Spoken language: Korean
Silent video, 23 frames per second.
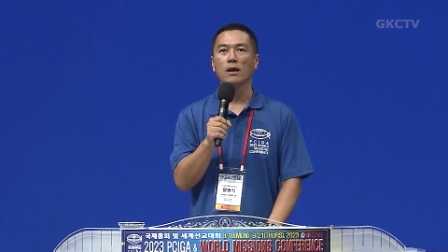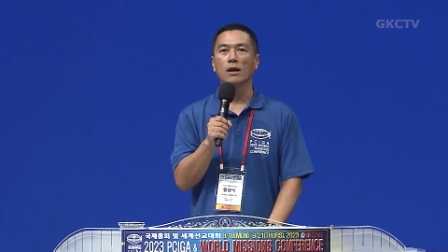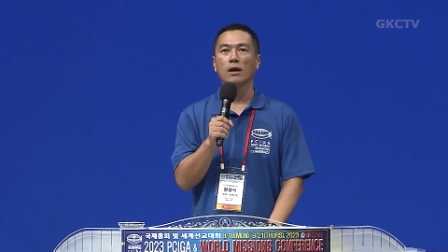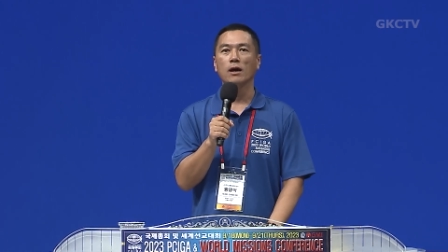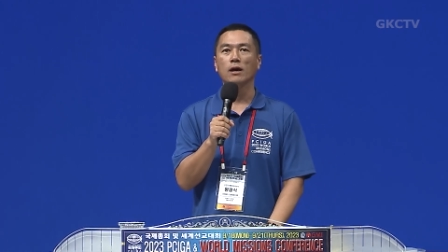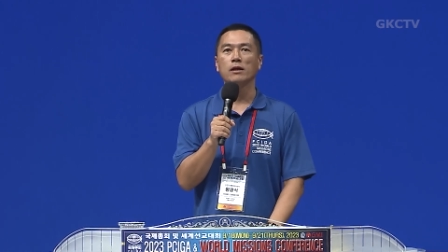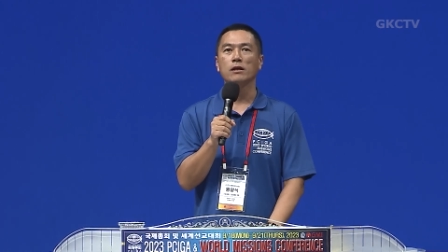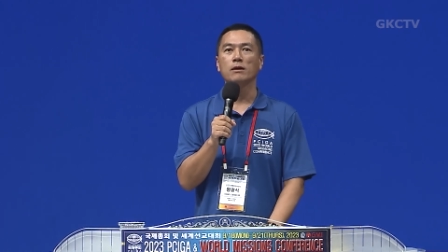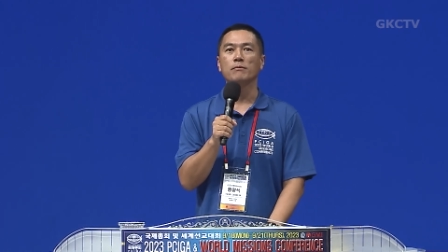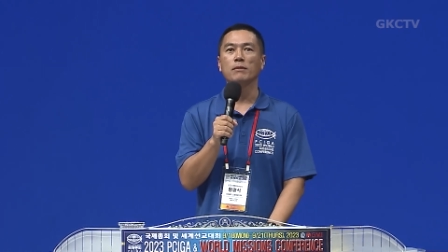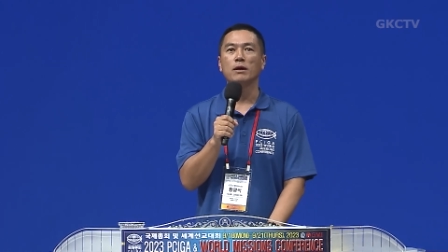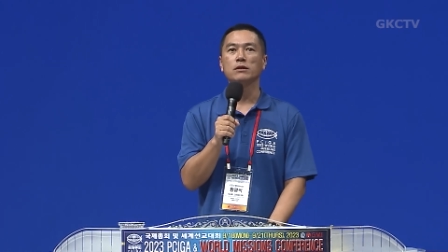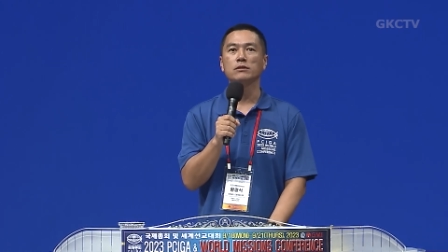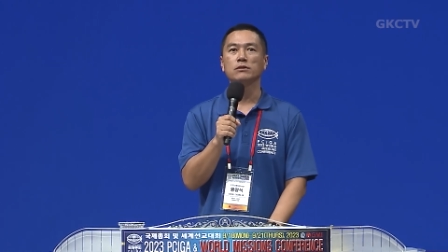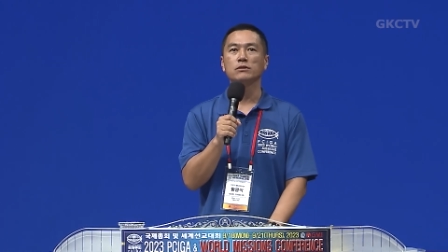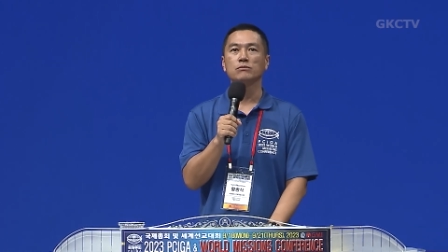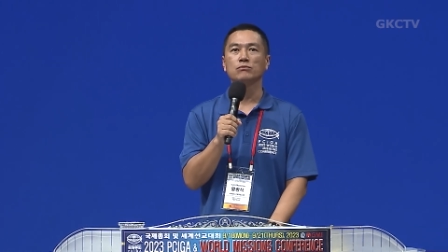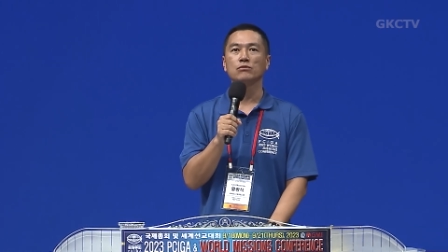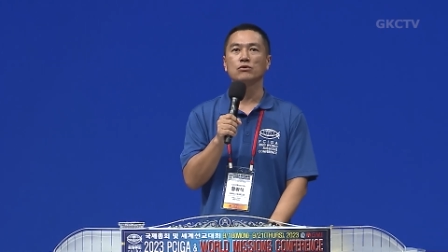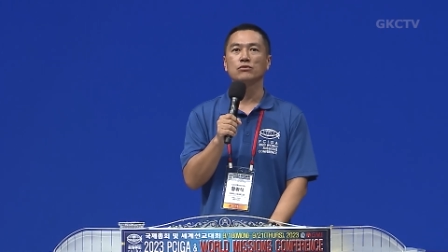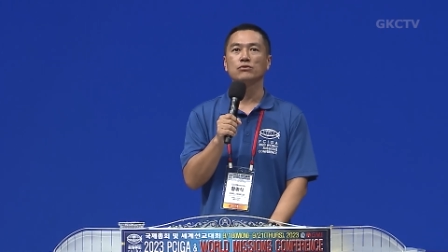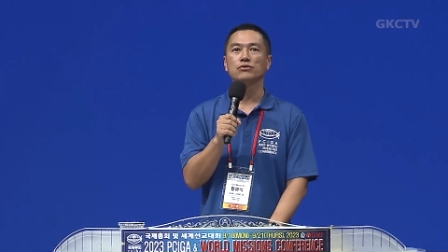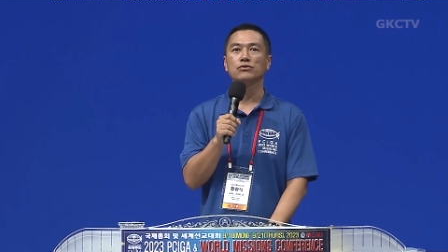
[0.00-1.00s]
하나님의
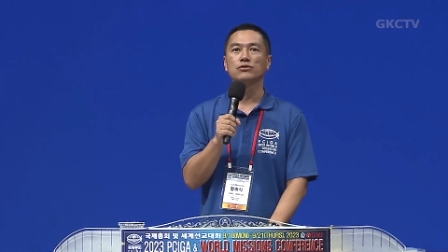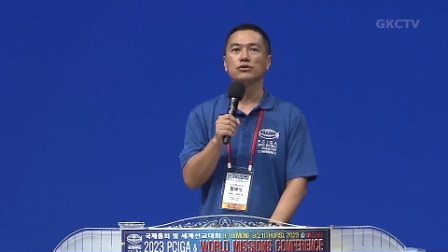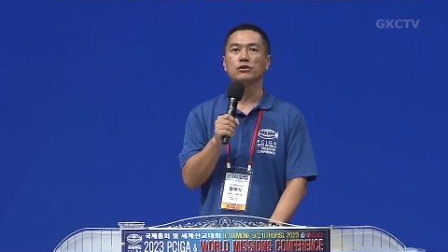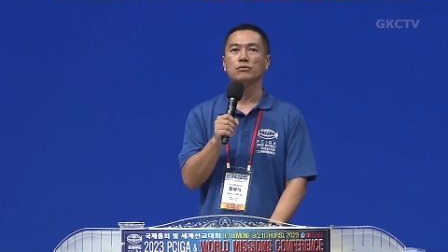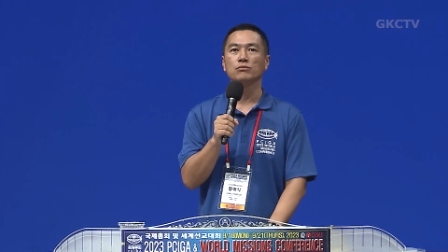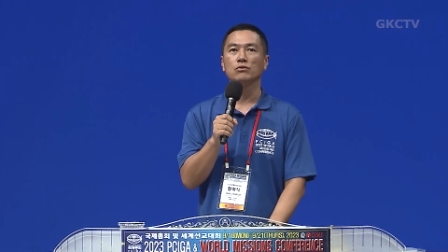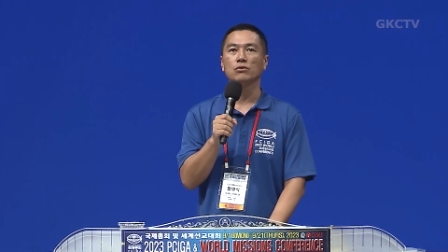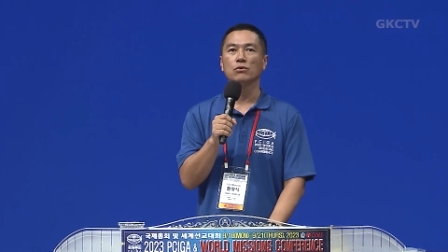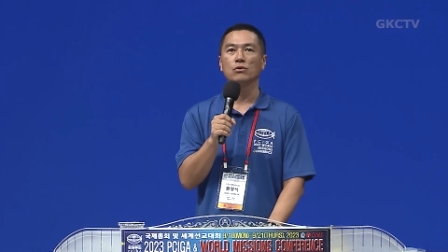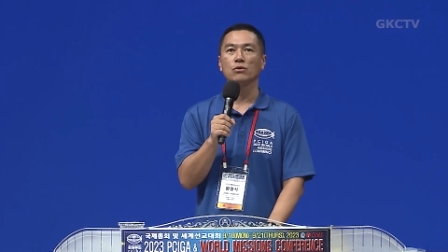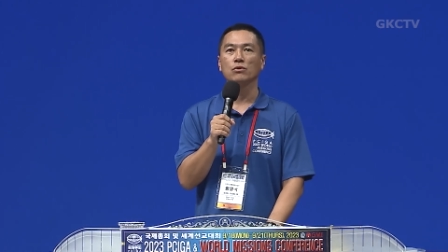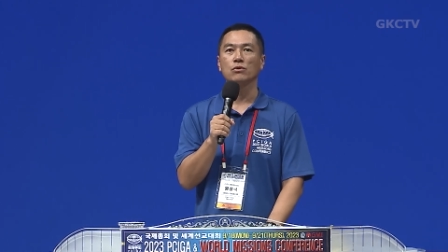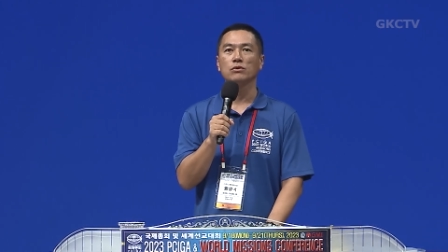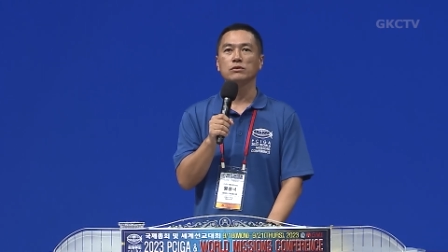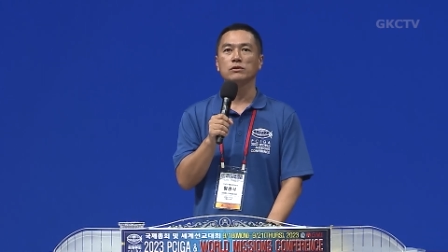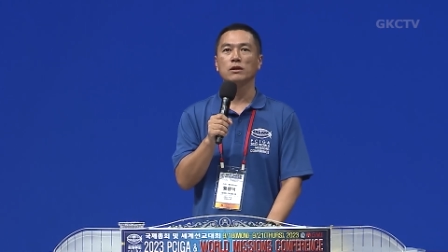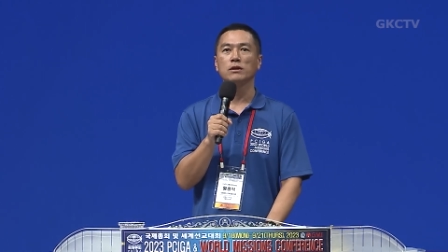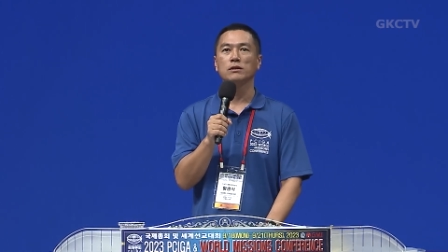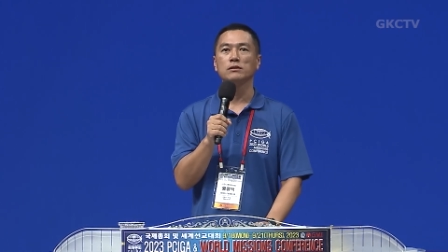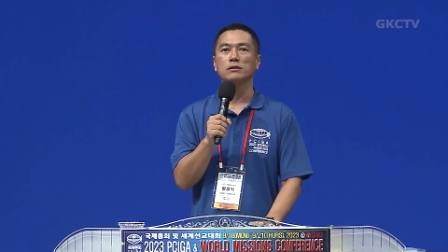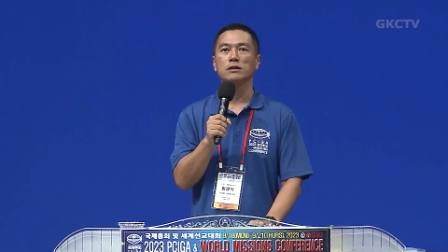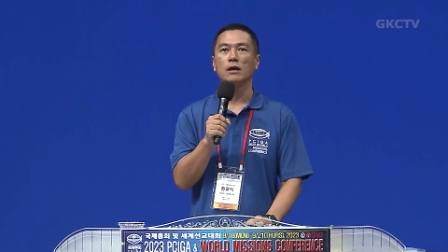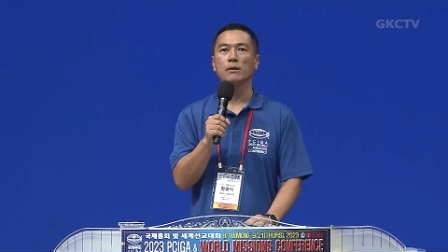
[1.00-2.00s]
말씀을 중심으로
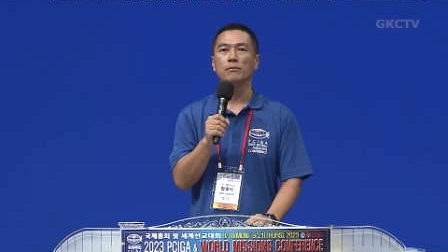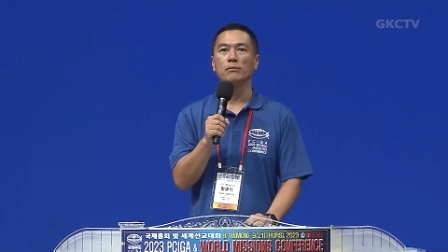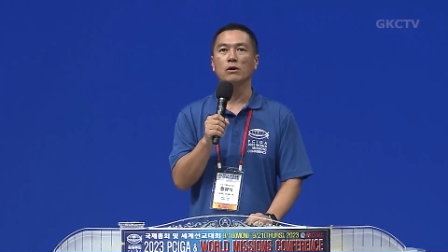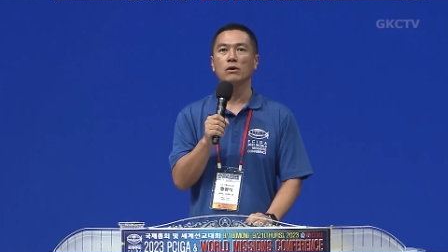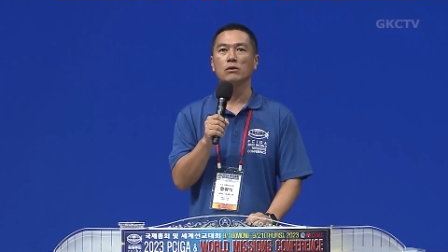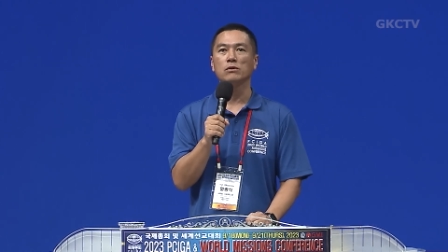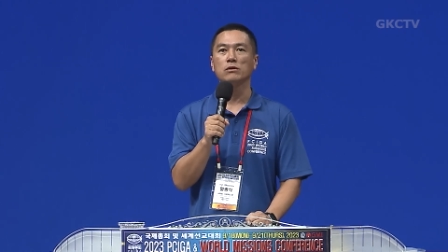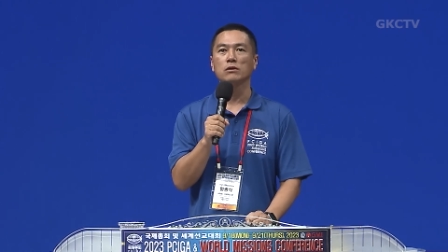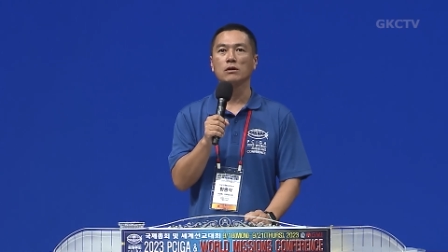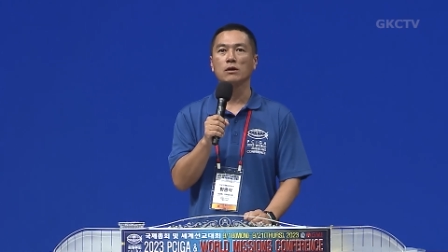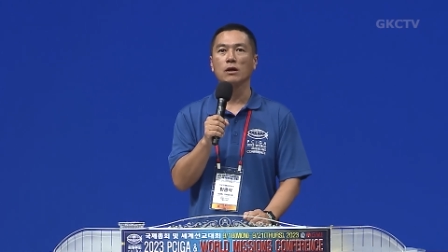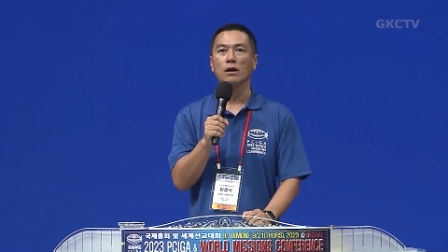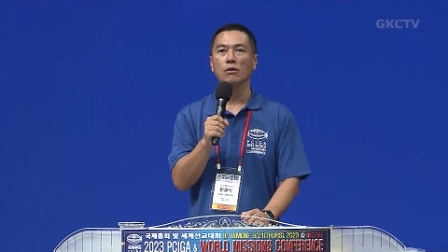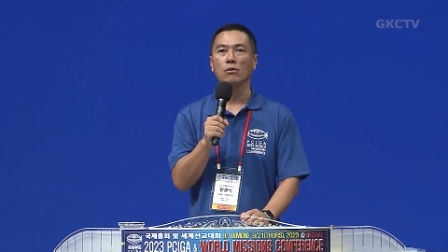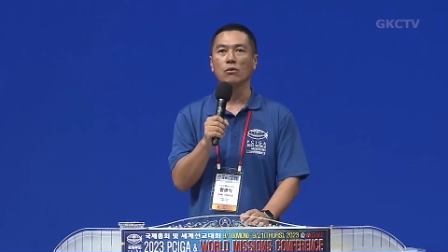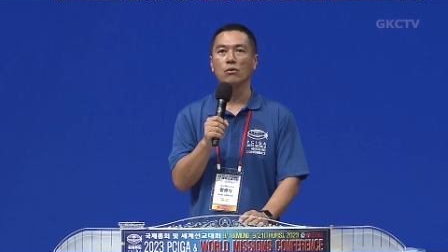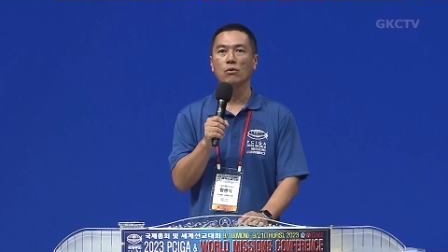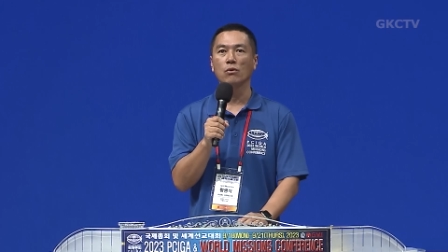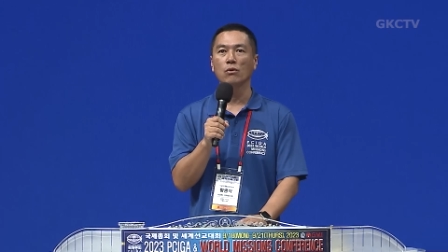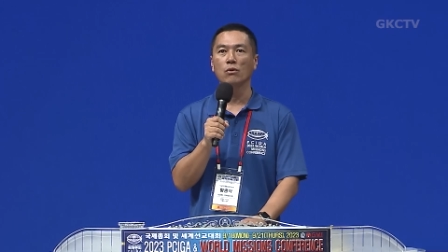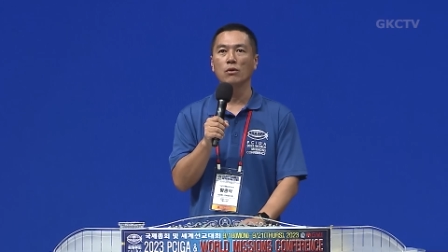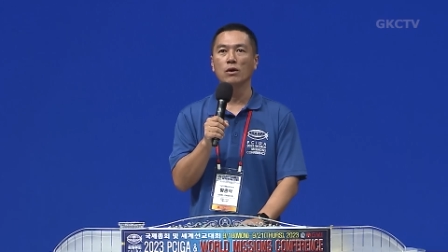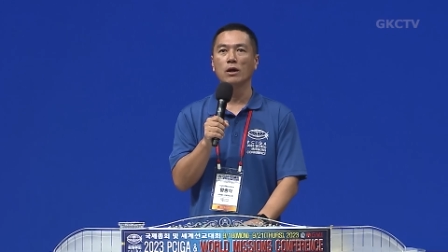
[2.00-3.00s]
교사는 사명을
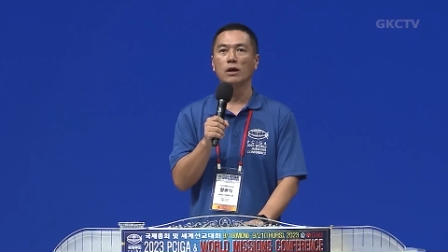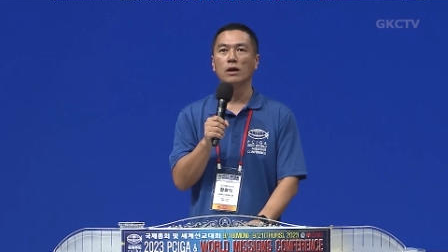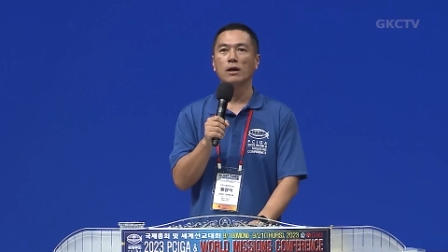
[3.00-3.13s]
갖고